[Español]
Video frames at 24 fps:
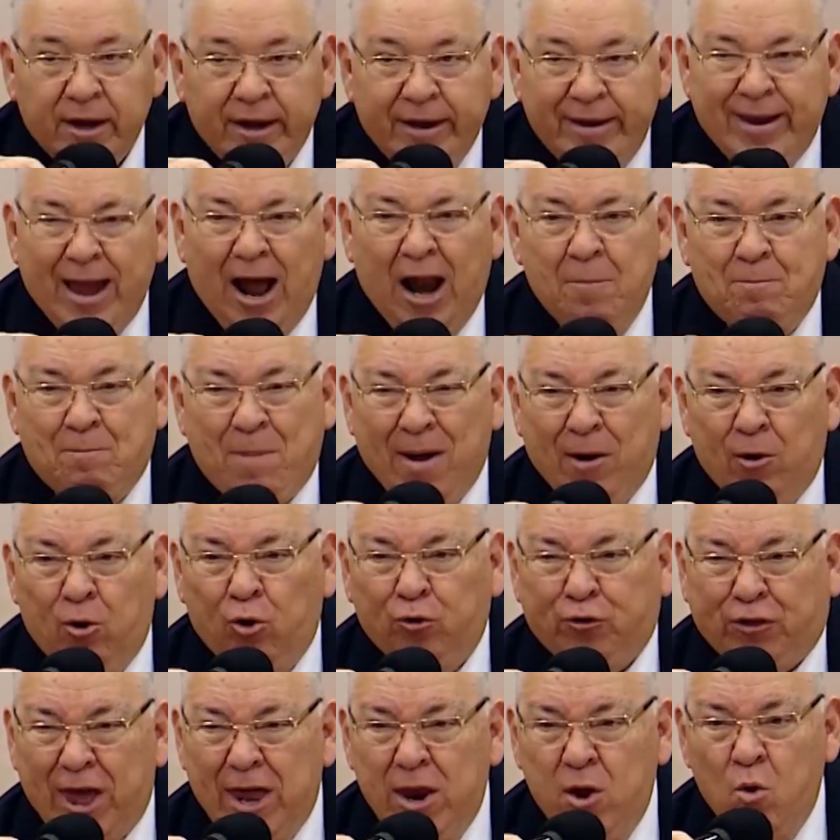y el Perú
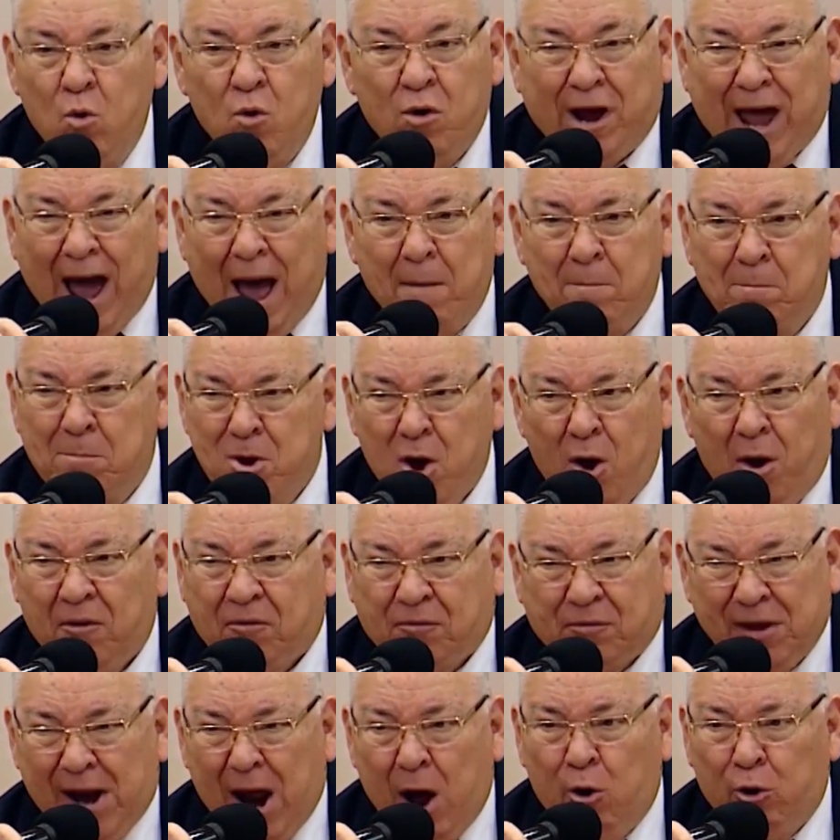tiene un cambio
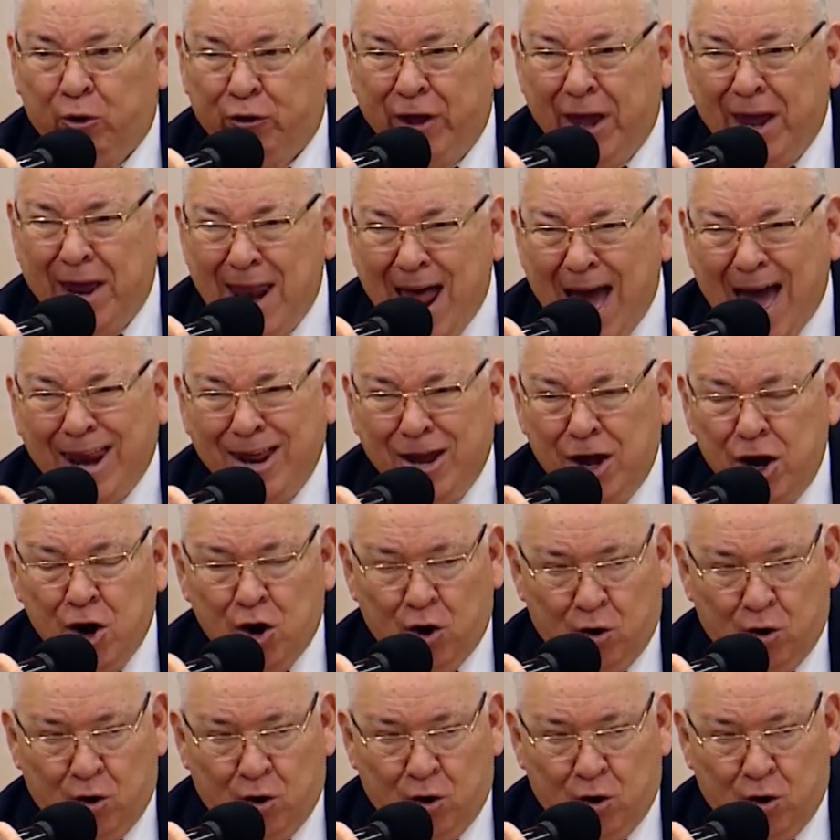extraordinario.